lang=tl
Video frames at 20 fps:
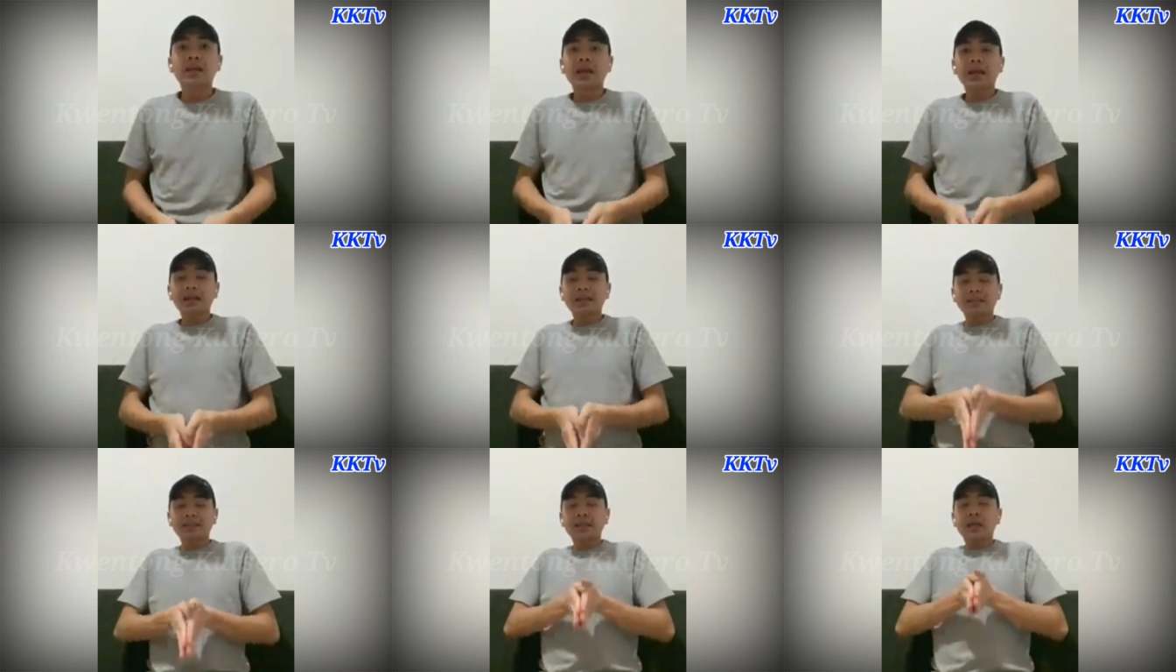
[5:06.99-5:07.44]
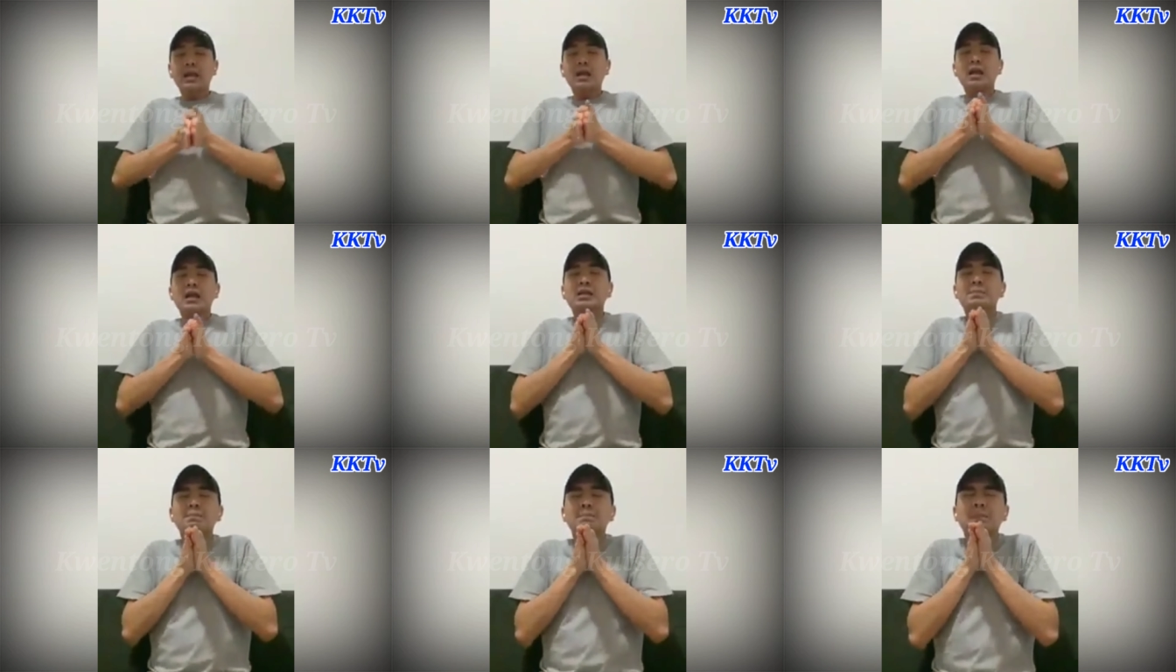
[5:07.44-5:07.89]
is
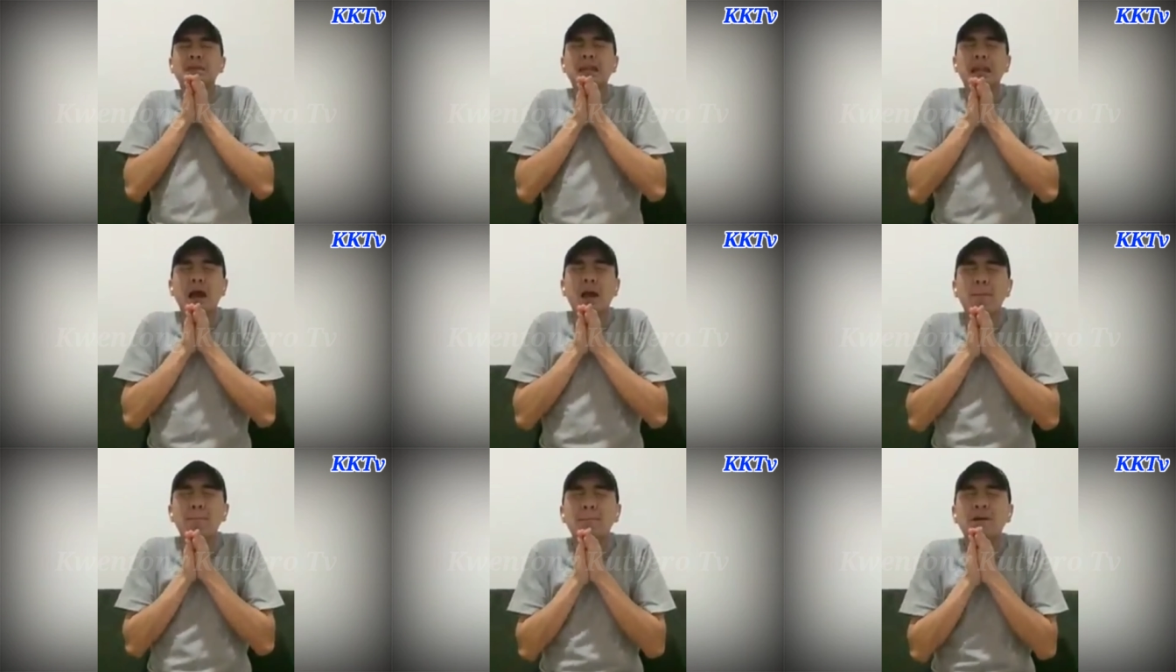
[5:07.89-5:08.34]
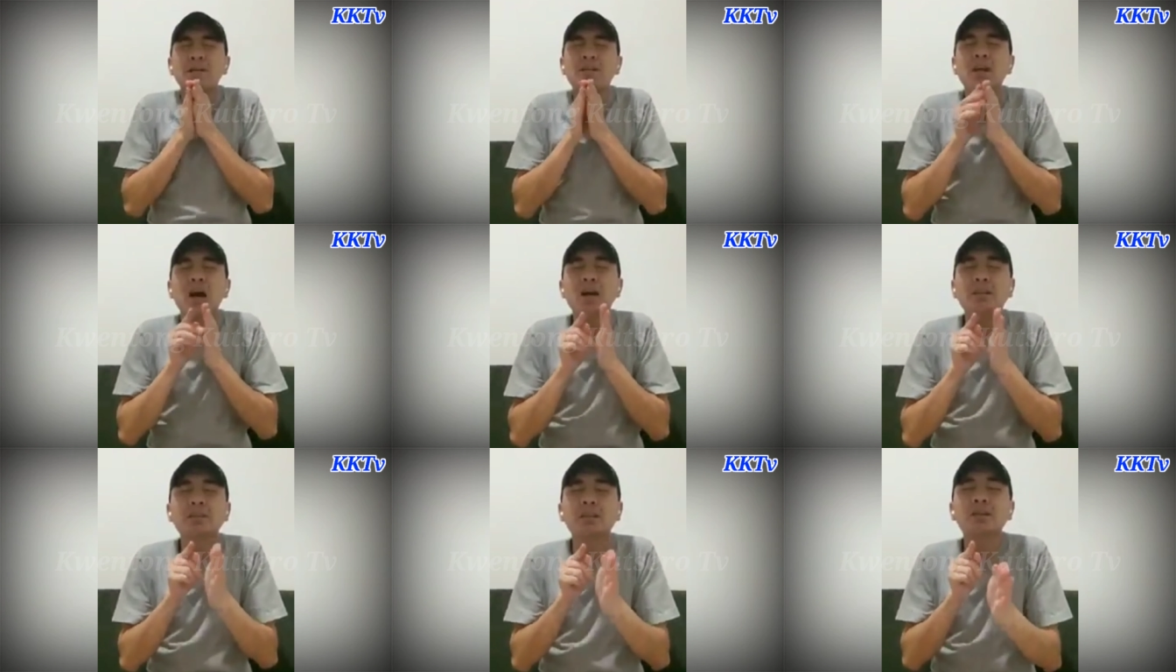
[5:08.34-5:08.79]

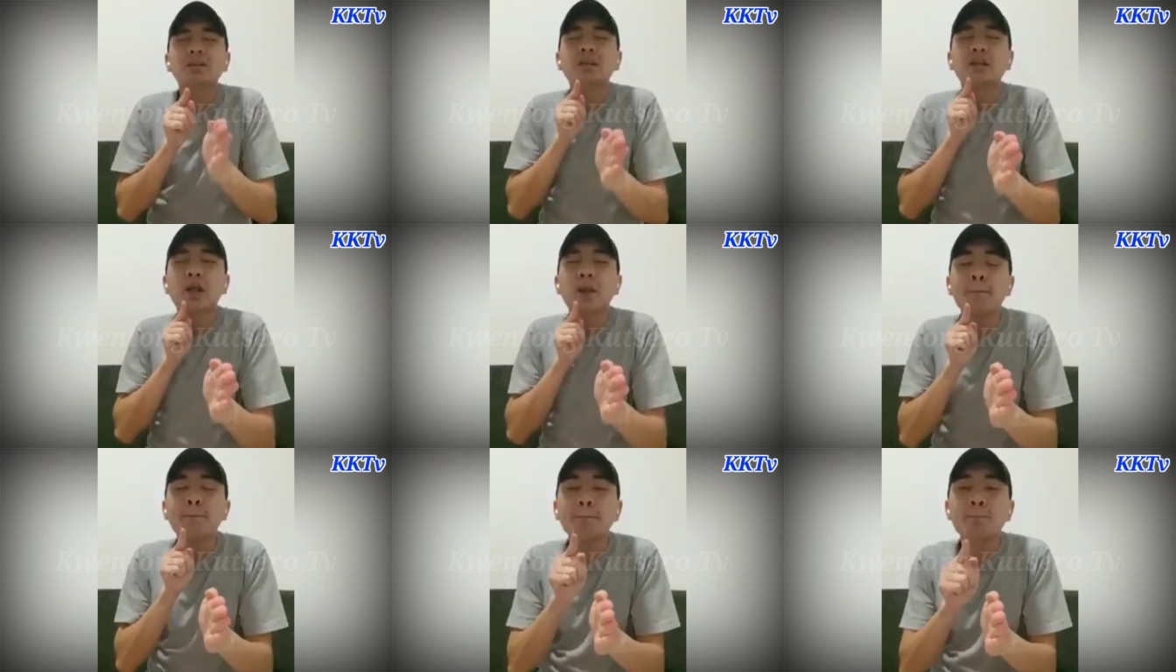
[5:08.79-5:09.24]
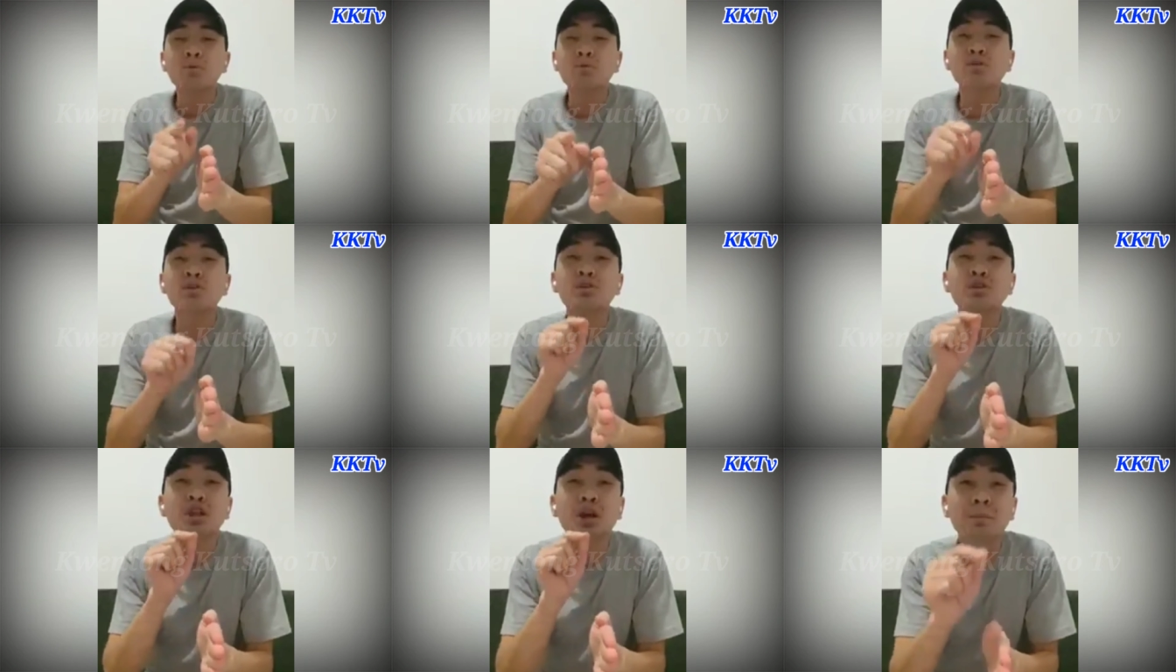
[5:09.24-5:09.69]
binabanatan nila yung
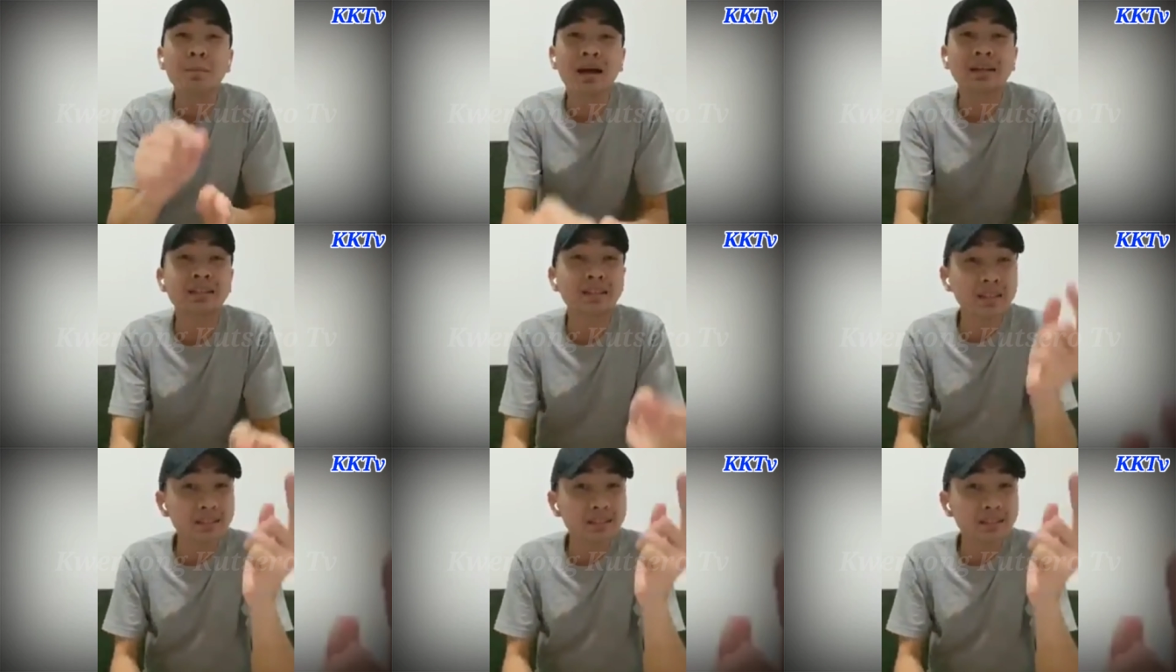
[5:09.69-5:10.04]
puso ng masa.